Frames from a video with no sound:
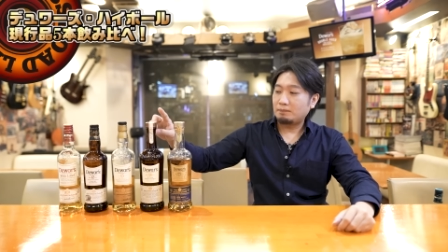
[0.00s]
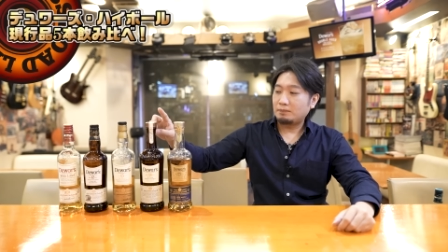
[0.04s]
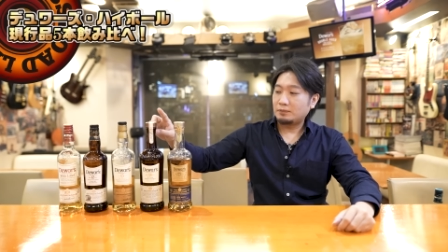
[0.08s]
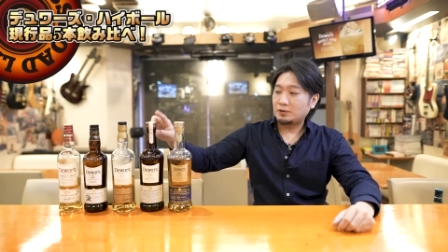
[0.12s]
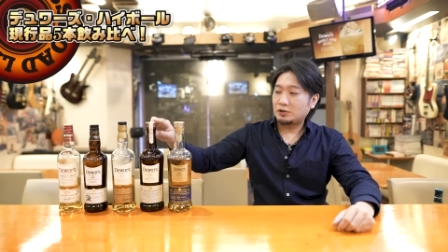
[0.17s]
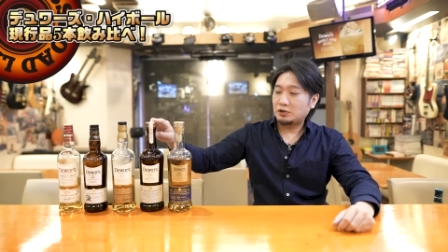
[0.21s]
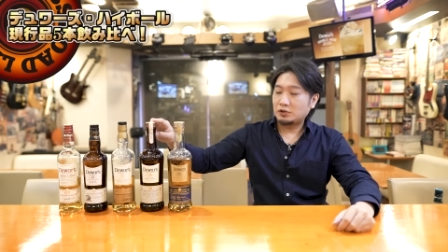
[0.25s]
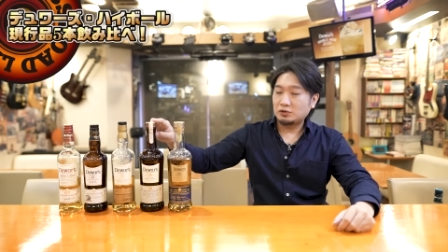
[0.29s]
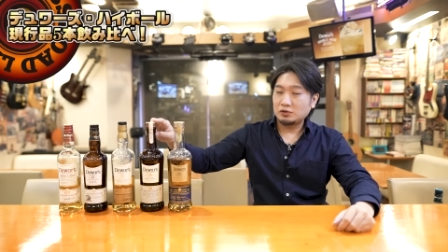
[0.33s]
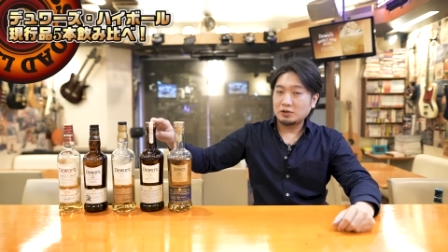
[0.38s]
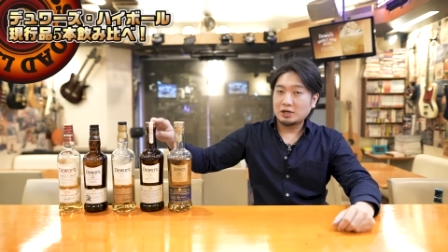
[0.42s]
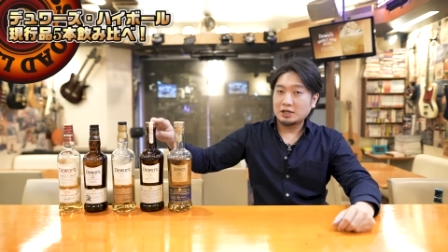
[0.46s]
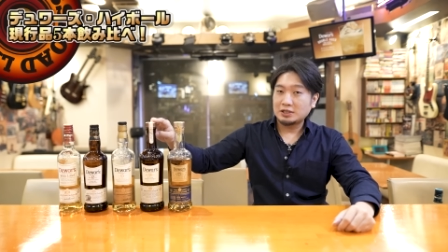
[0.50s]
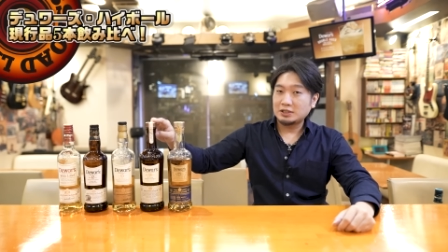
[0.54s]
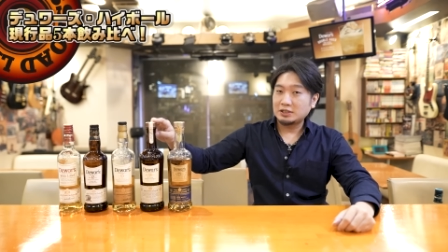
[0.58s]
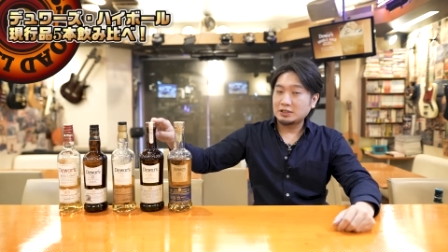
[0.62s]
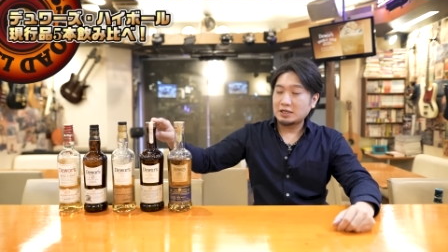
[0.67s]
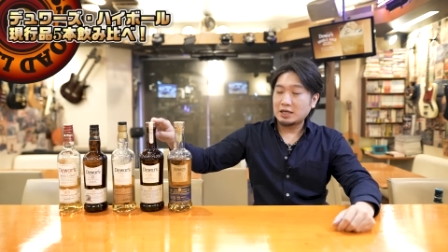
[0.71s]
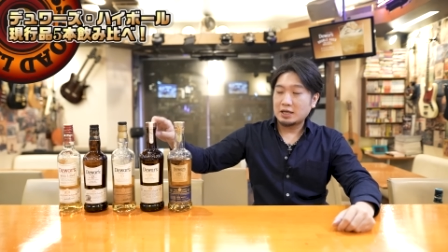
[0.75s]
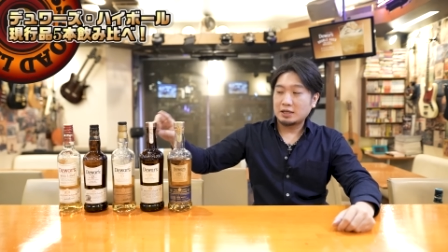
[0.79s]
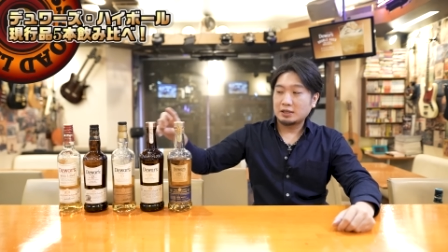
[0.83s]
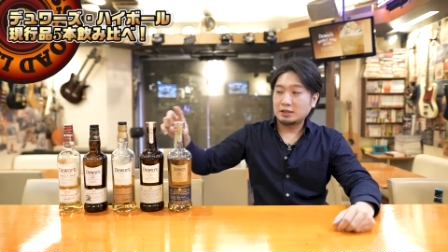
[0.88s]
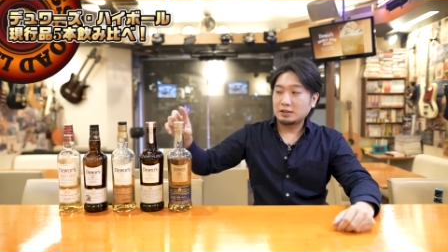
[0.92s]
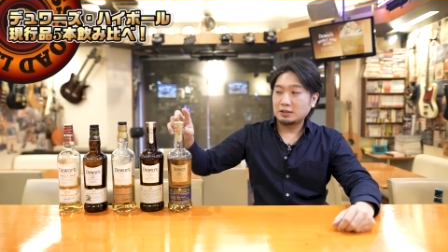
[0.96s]
18
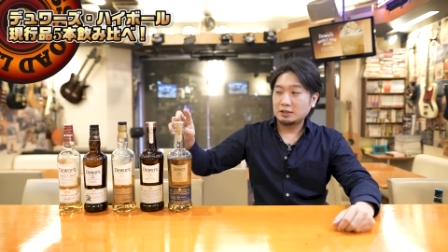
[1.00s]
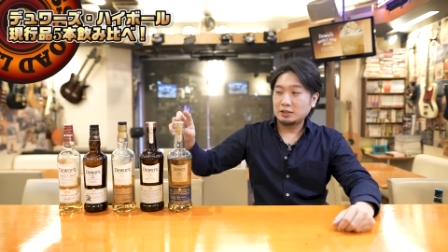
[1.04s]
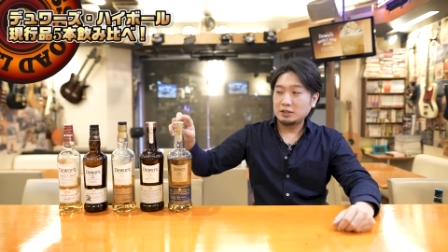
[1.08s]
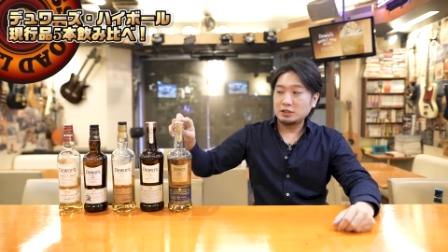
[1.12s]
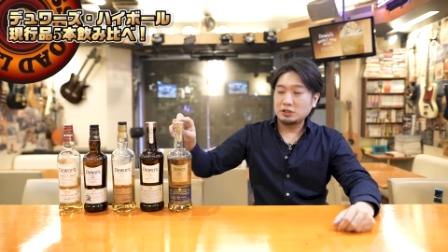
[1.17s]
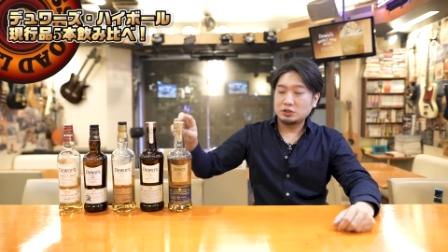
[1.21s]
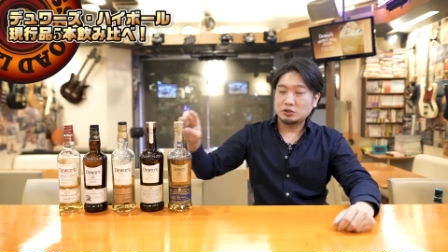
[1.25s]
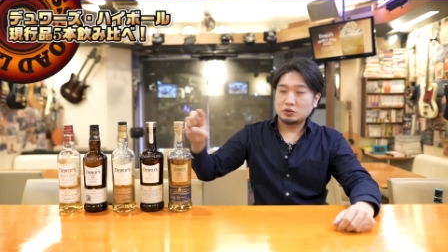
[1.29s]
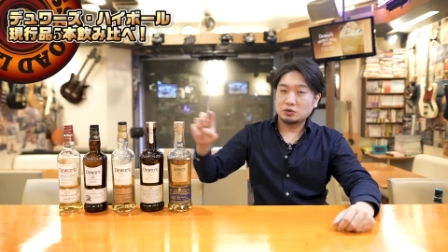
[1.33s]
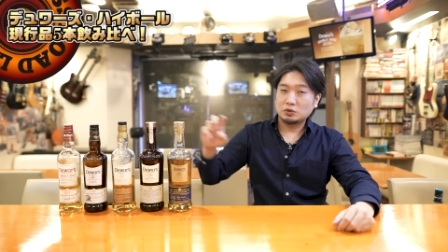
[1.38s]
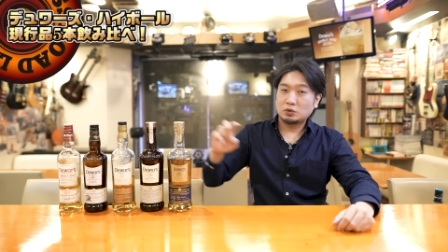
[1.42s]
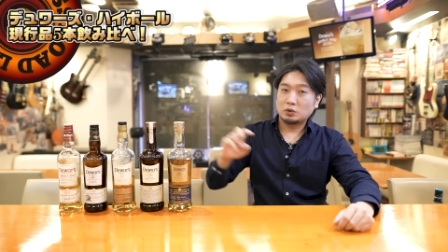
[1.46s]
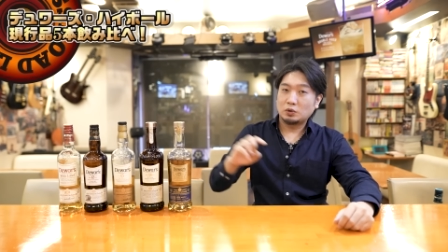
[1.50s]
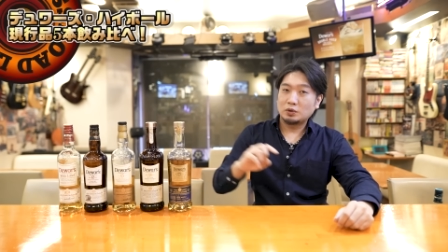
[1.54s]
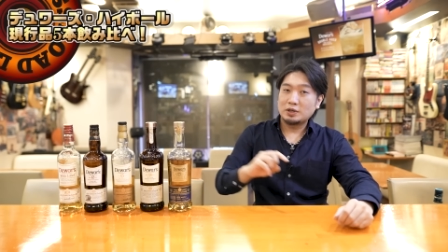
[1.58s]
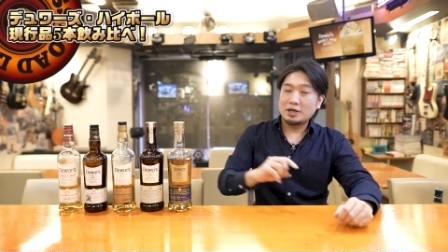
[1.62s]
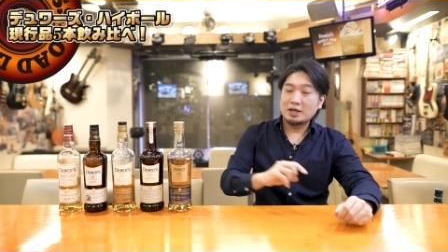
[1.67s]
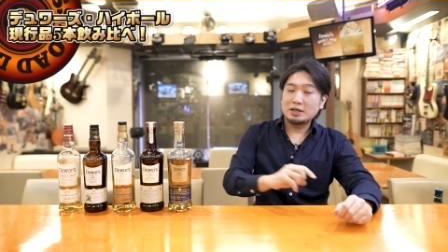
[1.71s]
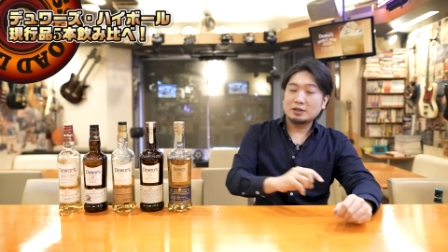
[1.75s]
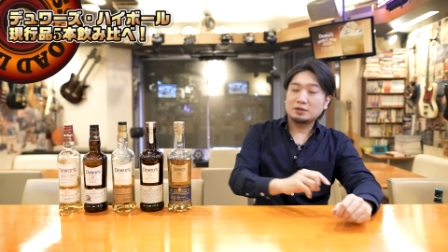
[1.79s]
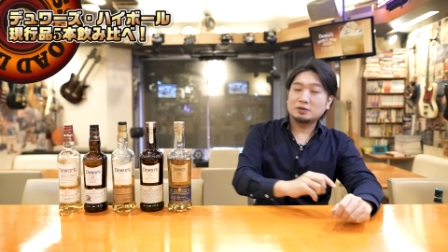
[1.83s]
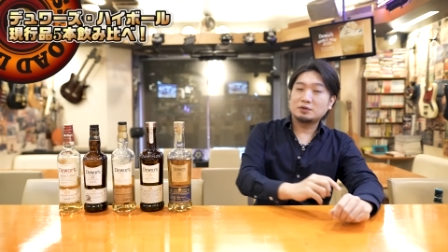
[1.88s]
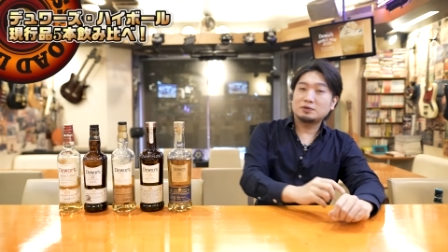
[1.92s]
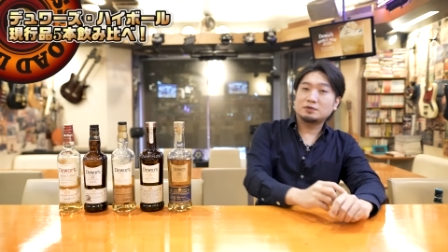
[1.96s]
年25
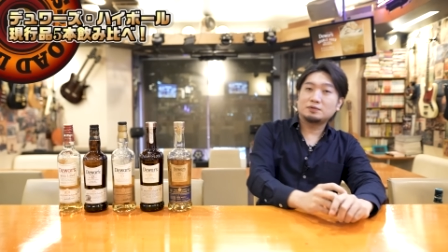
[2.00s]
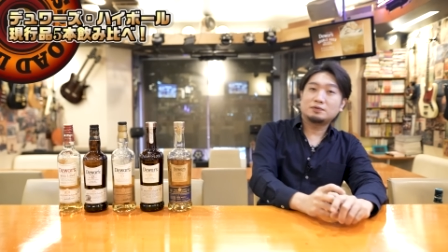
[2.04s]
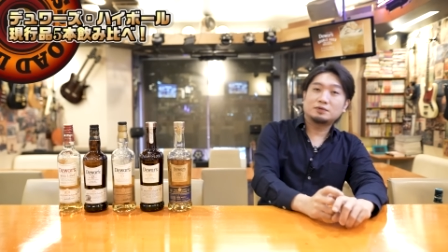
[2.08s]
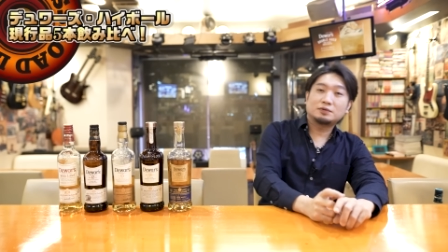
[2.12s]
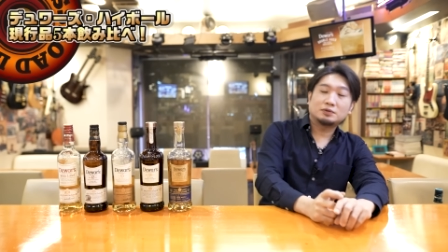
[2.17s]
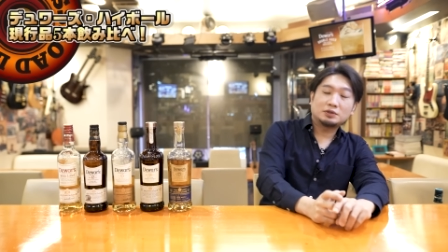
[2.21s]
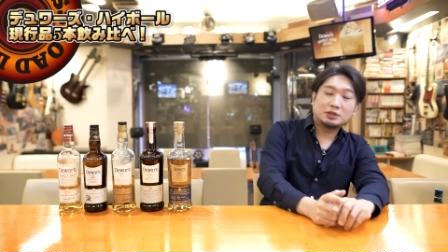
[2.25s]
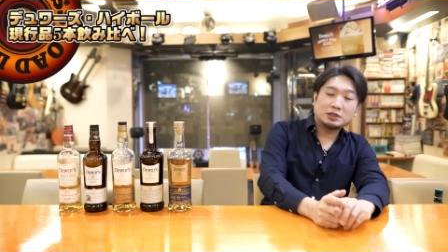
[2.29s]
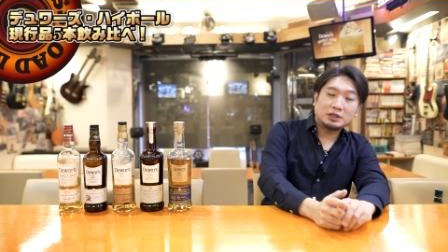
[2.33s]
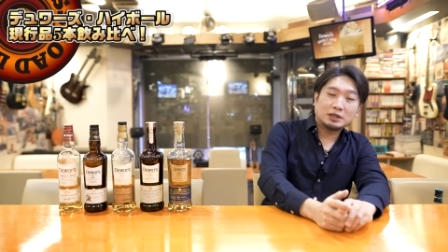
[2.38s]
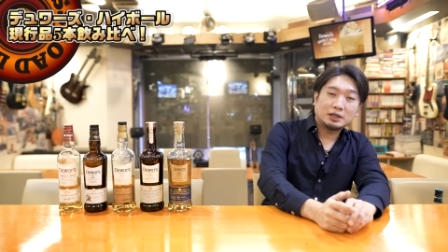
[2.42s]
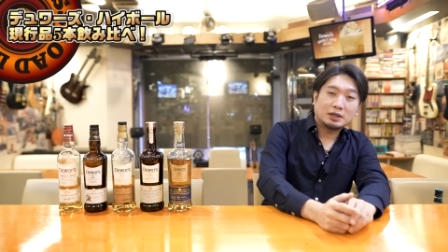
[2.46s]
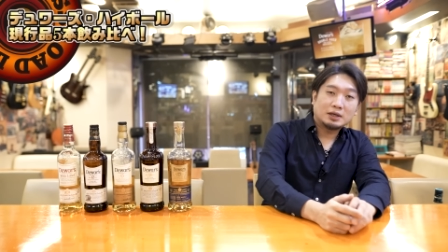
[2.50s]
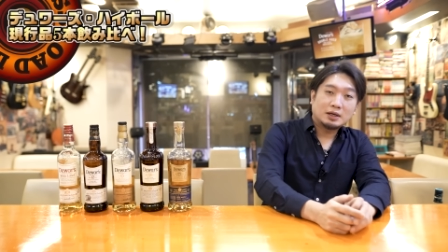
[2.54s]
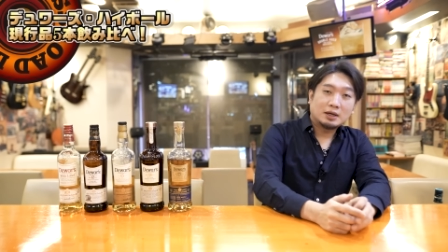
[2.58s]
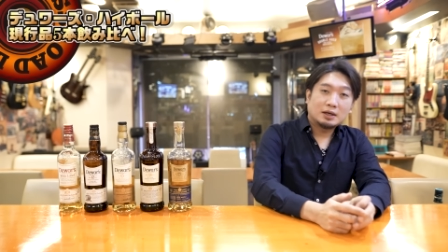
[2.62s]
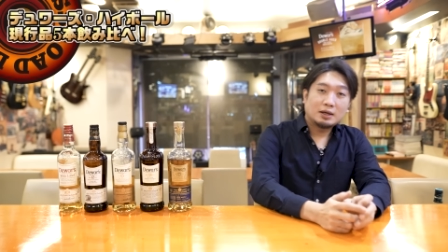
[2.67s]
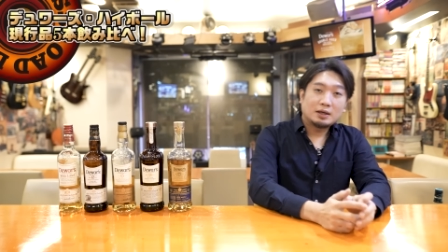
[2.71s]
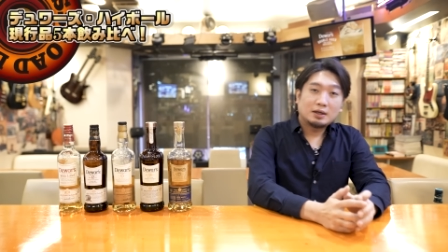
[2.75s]
年というふうに